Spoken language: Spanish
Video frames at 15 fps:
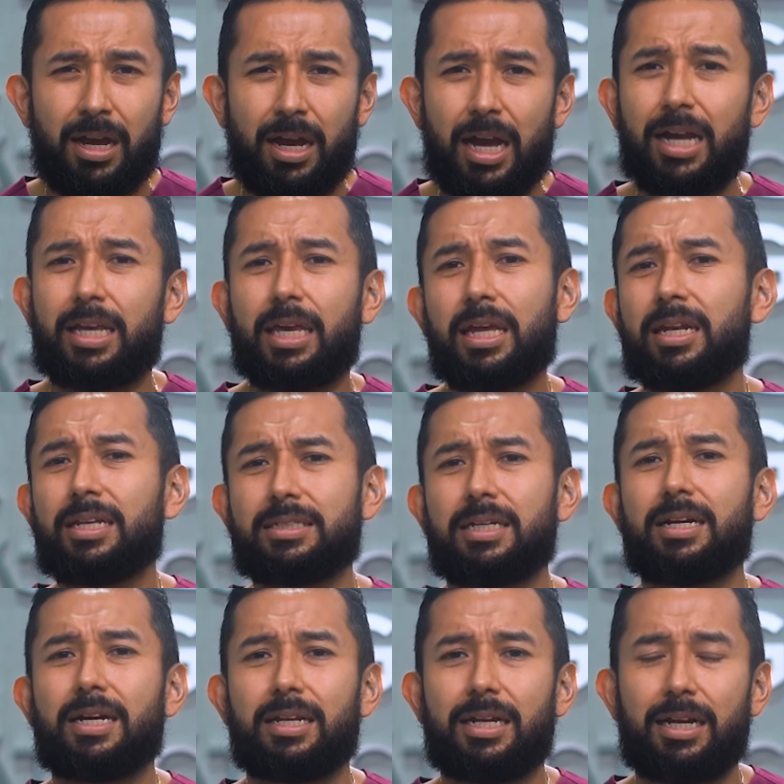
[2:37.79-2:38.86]
Aquí en este
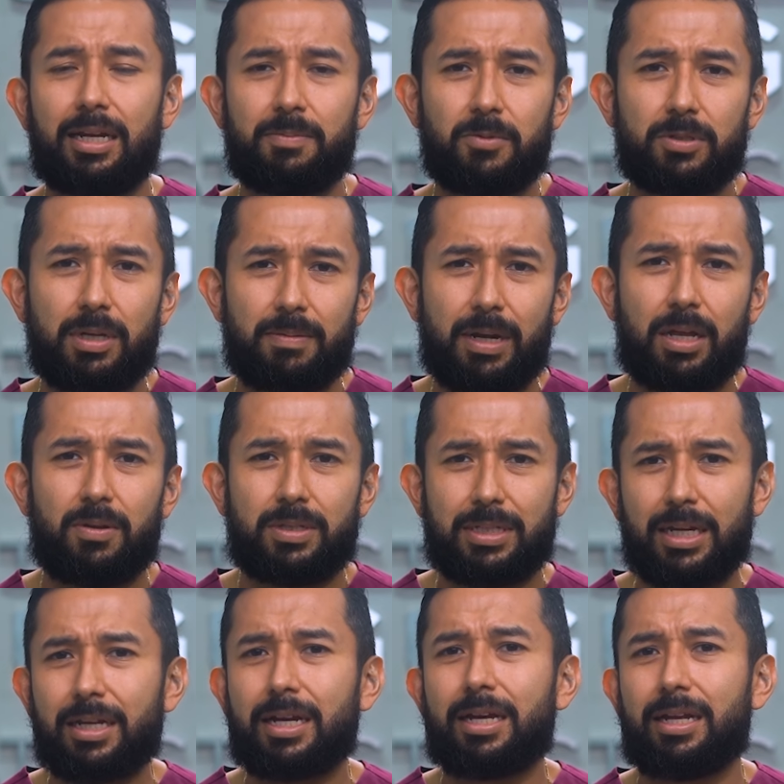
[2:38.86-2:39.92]
canal hemos hablado
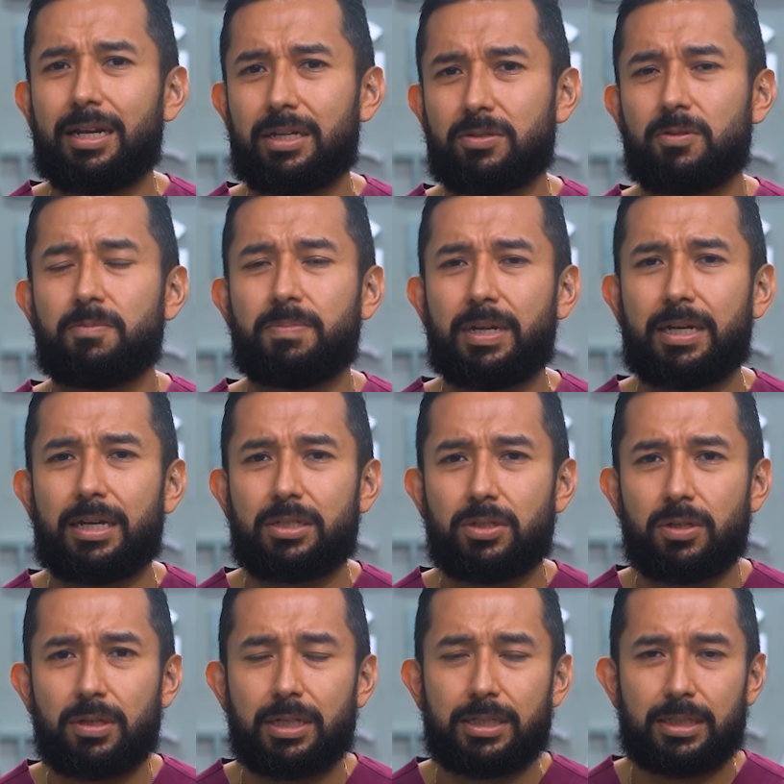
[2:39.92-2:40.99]
acerca de las
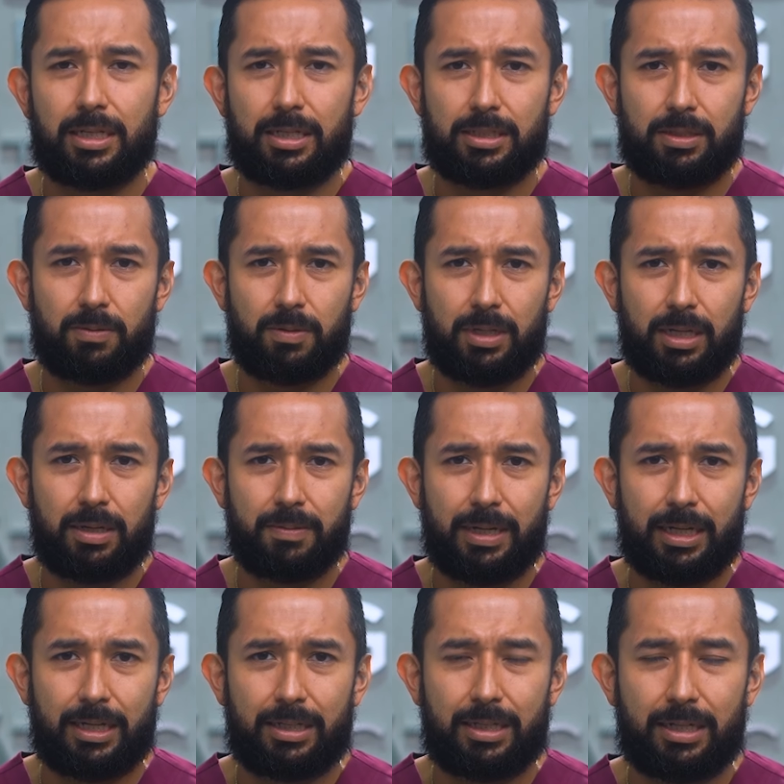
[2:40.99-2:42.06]
complicaciones de la cirugía
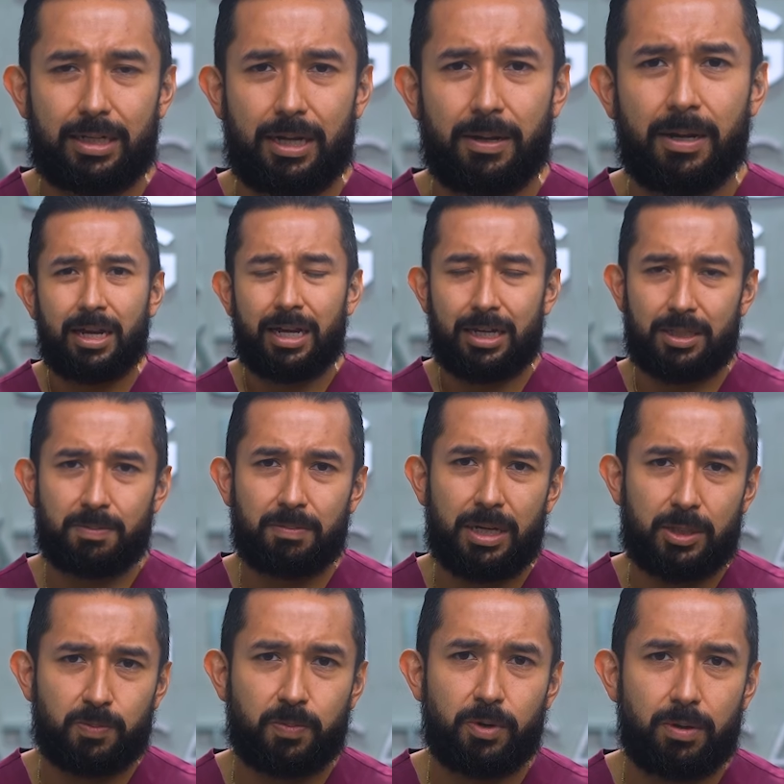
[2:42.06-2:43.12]
bariátrica. Es
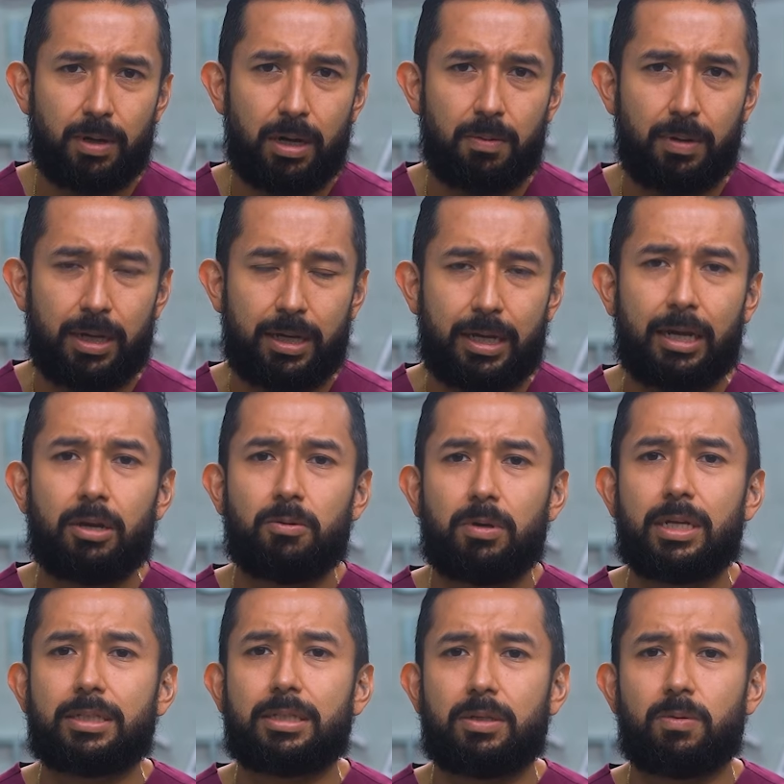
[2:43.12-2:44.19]
más probable que
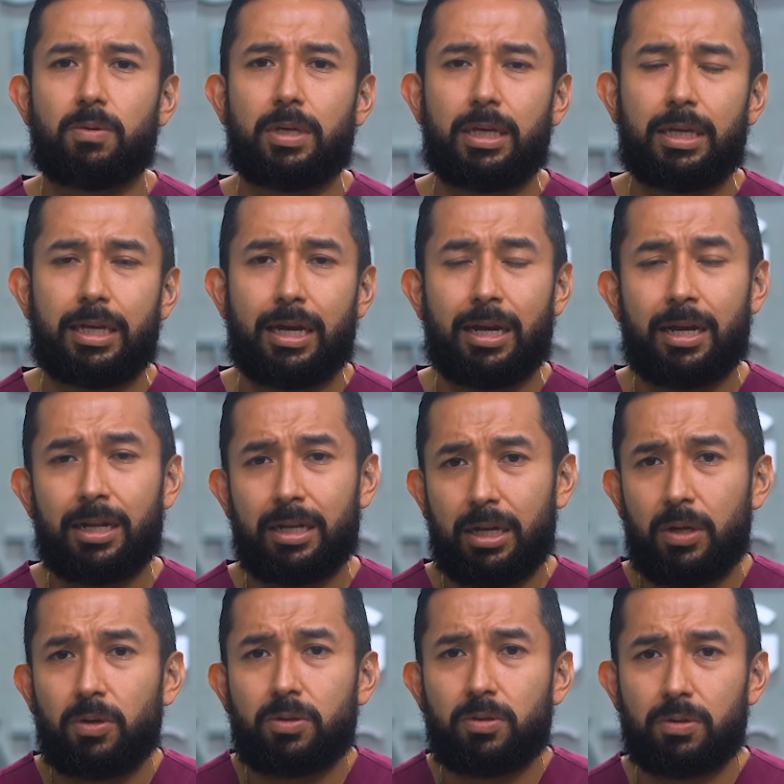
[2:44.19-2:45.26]
una cirugía de
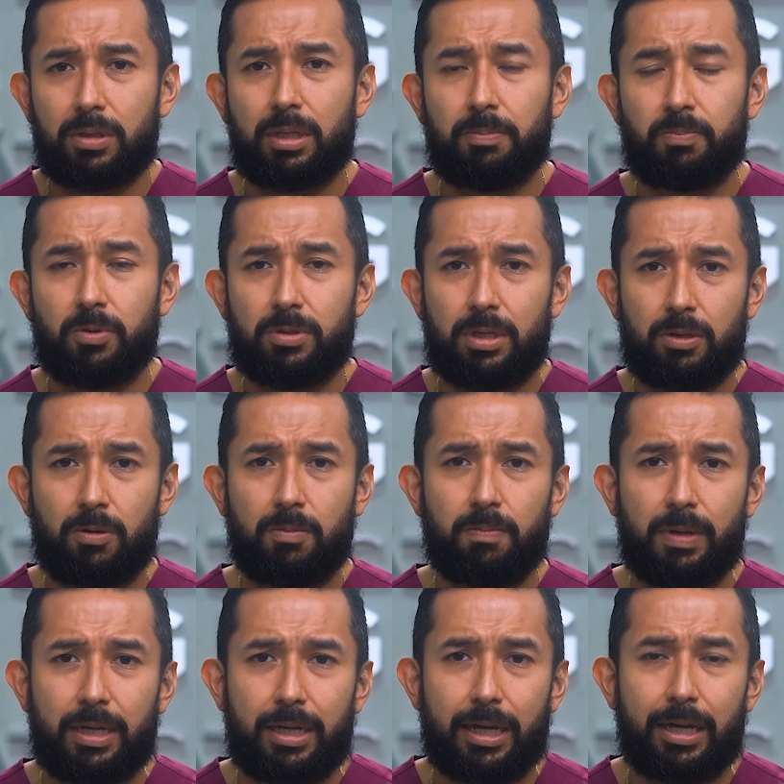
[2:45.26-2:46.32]
otro tipo se
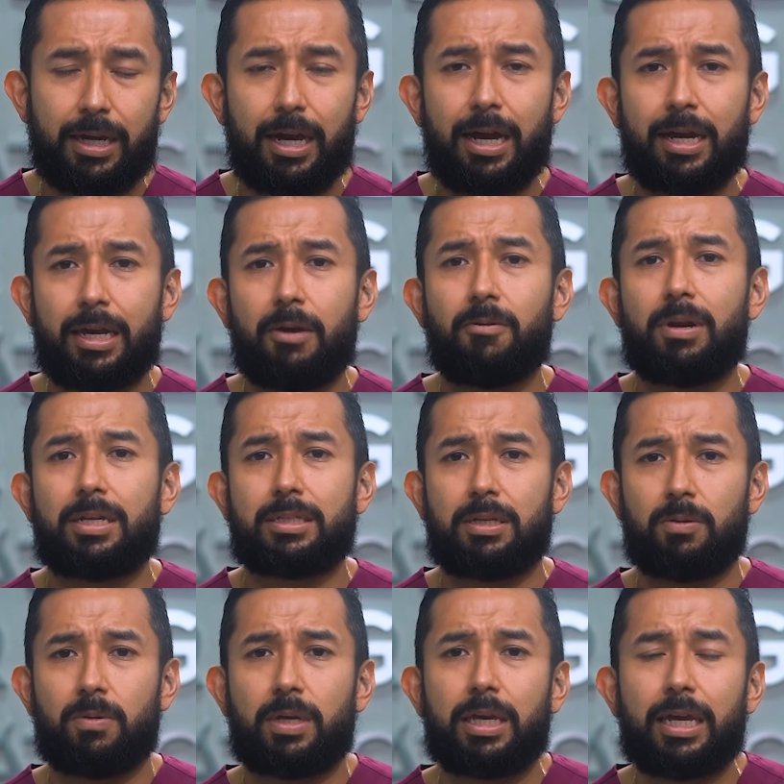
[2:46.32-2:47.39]
complique a que una
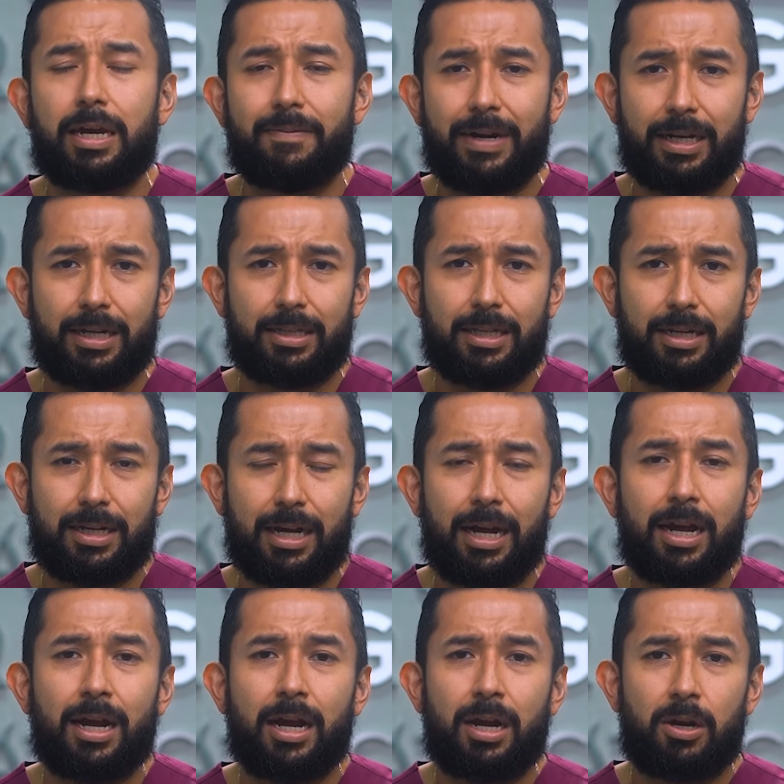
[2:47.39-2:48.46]
cirugía
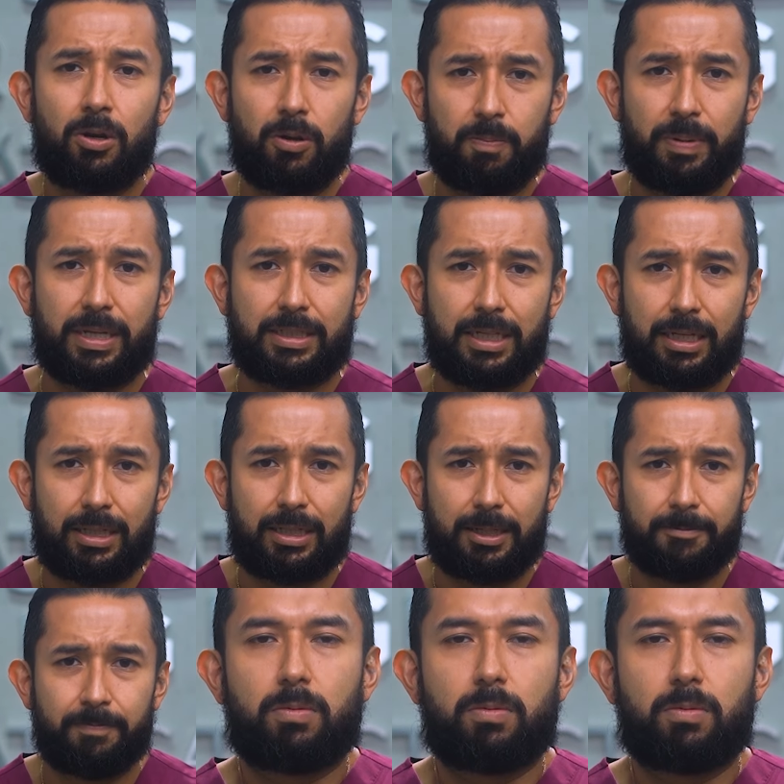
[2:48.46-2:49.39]
bariátrica lo presente.